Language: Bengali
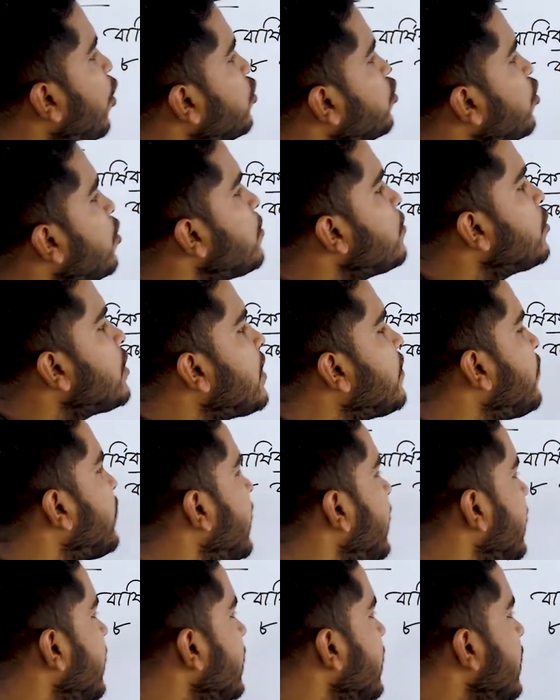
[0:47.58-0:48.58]
কত
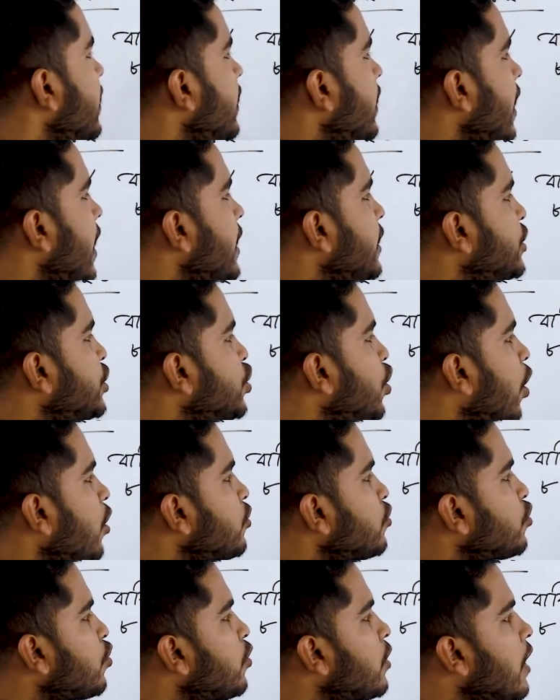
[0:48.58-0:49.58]
মুনাফায় এই
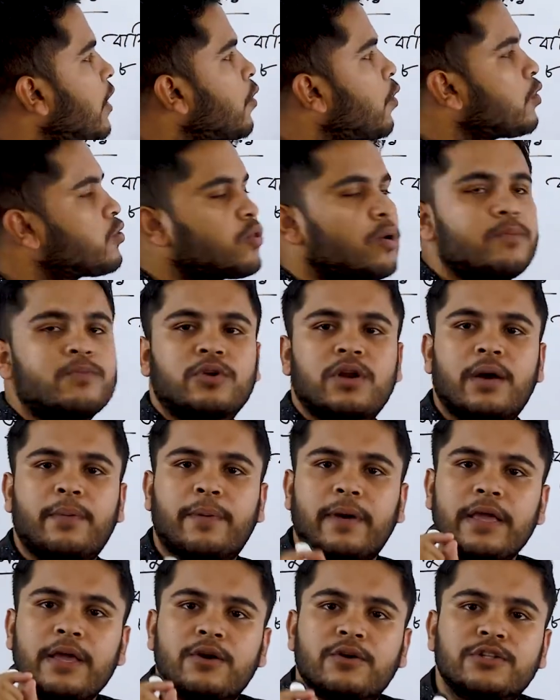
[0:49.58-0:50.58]
শতকরা কত
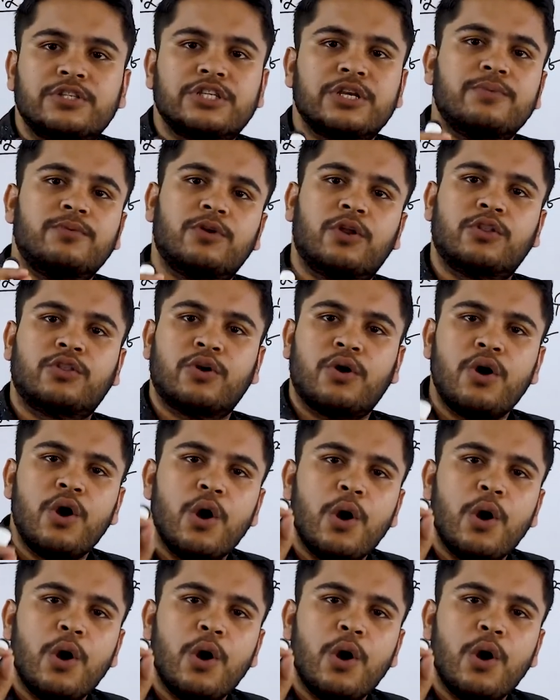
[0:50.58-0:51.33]
মুনাফাই হচ্ছে মূলত